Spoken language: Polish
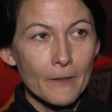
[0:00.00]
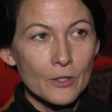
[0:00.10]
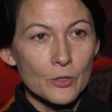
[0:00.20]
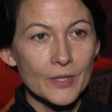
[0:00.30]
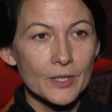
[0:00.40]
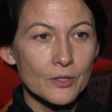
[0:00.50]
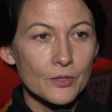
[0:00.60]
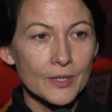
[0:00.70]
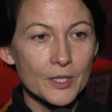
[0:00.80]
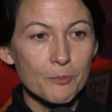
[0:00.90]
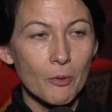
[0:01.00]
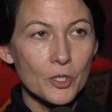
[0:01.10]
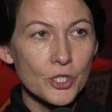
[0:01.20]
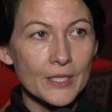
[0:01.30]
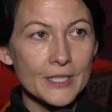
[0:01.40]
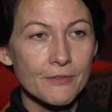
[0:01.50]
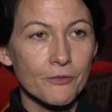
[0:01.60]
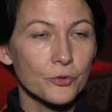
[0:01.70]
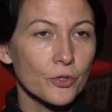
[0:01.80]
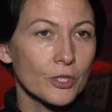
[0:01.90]
są, są takie społeczeństwa,
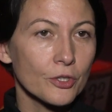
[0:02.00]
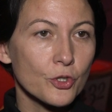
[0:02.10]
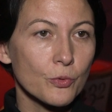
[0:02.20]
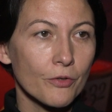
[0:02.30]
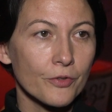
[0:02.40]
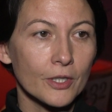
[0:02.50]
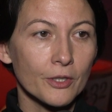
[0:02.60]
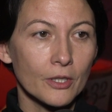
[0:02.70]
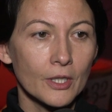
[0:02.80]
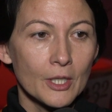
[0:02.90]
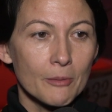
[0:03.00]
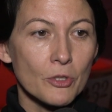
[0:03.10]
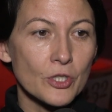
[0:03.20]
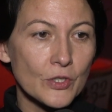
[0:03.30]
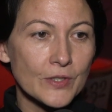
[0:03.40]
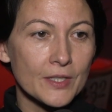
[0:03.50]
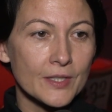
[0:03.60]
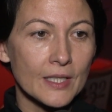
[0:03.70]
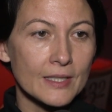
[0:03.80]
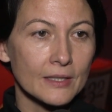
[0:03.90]
w których człowiek może zostać
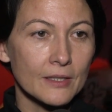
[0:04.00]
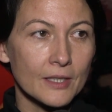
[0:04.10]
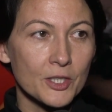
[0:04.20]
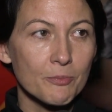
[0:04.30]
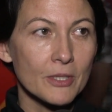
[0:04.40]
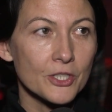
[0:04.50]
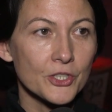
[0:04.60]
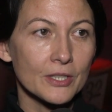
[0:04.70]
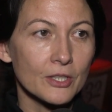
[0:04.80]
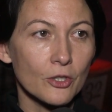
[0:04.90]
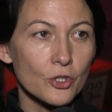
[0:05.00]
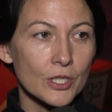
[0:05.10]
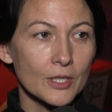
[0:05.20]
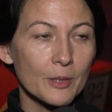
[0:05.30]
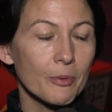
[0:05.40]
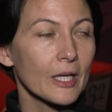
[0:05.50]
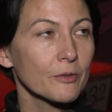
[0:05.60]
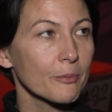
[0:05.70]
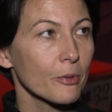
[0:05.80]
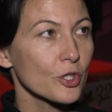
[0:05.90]
skazany na śmierć, dlatego że nie
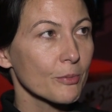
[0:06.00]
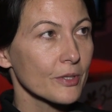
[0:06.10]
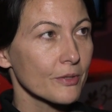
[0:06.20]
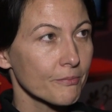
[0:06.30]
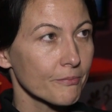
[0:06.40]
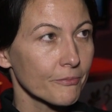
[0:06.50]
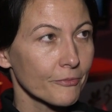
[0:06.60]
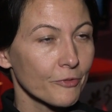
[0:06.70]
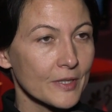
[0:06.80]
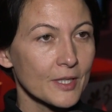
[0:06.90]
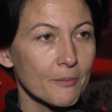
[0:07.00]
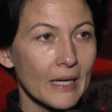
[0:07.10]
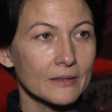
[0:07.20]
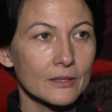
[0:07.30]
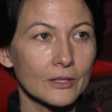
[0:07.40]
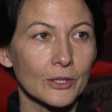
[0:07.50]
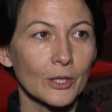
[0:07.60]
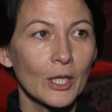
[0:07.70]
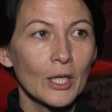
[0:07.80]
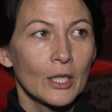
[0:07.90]
płakał na pogrzebie własnej matki,
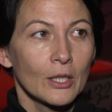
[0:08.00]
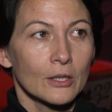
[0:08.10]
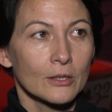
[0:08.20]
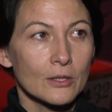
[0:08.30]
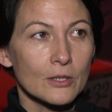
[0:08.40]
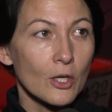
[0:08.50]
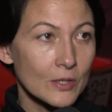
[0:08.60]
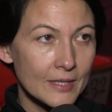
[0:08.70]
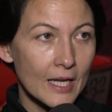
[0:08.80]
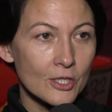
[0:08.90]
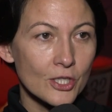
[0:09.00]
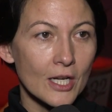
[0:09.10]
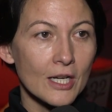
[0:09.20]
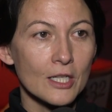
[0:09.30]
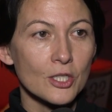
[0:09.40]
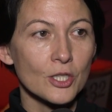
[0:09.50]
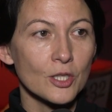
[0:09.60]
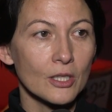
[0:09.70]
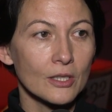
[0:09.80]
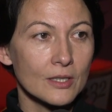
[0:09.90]
y, co oznacza, że
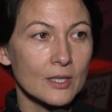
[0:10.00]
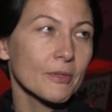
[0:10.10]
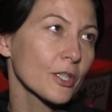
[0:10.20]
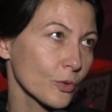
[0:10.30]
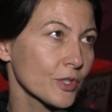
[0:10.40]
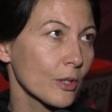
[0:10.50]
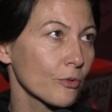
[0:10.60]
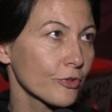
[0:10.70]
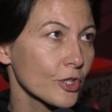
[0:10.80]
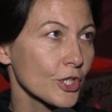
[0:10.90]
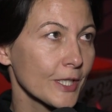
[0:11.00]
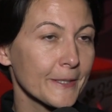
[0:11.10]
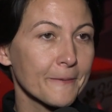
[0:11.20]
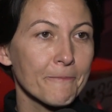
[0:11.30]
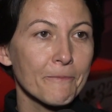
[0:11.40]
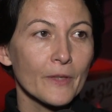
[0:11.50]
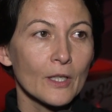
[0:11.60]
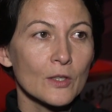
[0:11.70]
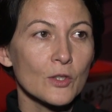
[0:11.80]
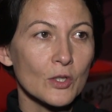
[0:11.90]
nie chce brać udziału w grze,
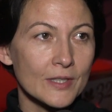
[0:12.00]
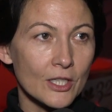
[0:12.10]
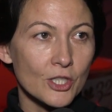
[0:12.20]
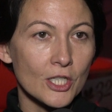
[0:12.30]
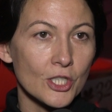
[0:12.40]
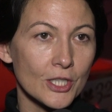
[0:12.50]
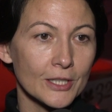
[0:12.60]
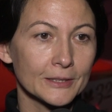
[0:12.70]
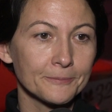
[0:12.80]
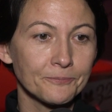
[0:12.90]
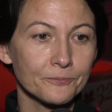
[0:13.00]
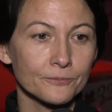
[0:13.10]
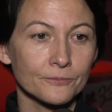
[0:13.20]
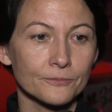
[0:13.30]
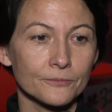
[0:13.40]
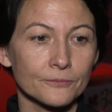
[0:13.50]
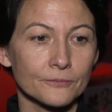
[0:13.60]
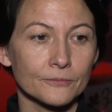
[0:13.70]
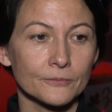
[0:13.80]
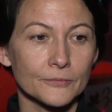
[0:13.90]
co oznacza, że
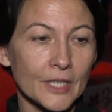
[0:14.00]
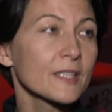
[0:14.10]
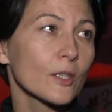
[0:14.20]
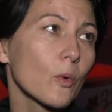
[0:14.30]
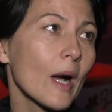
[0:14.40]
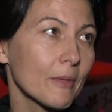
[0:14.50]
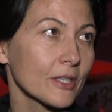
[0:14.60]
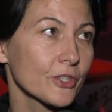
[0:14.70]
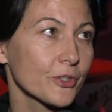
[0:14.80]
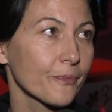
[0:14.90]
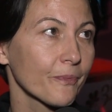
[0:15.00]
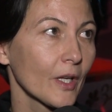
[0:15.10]
mm, nie chce kłamać.